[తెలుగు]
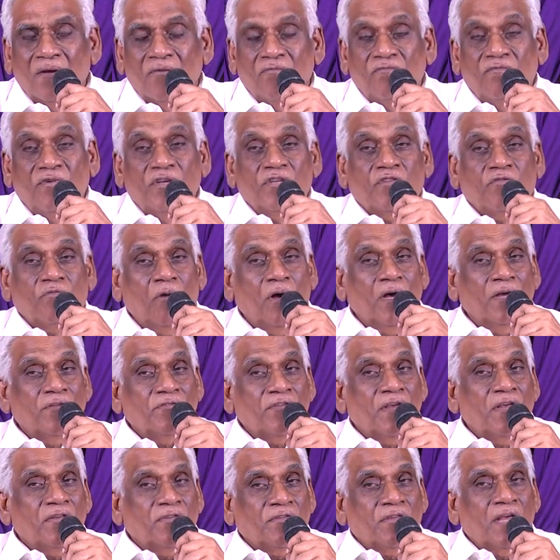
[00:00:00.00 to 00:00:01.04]
విశ్వాస
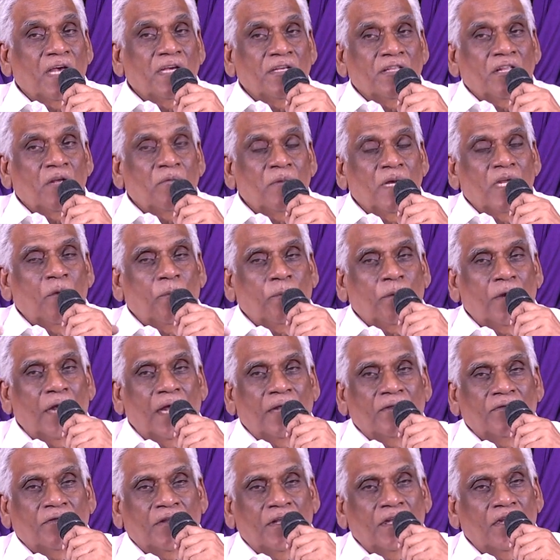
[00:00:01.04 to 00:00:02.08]
సహితమైన
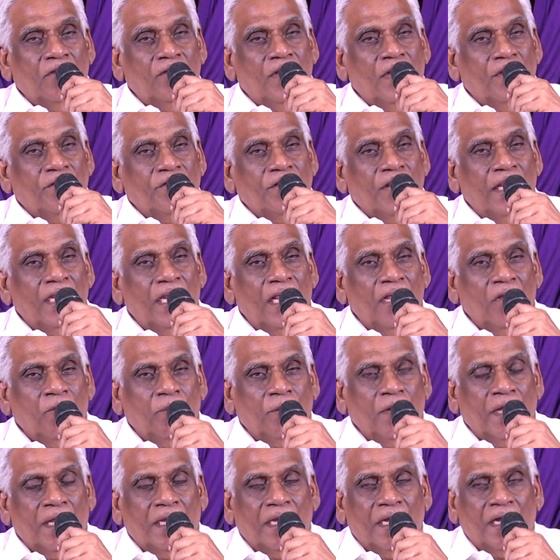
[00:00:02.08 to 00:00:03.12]
ప్రార్థన వారు
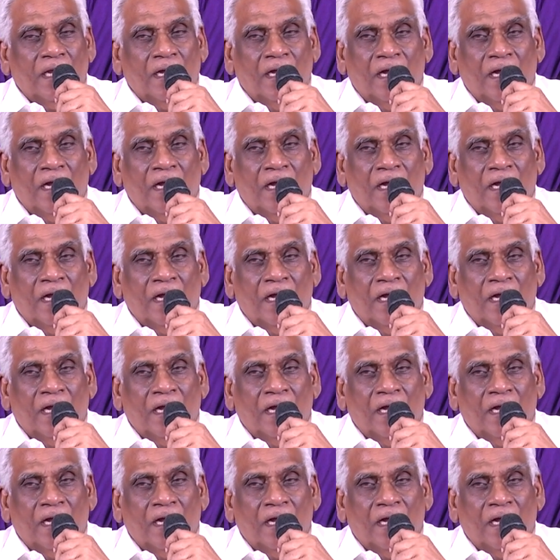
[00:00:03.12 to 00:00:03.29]
చేయలేకపోయారు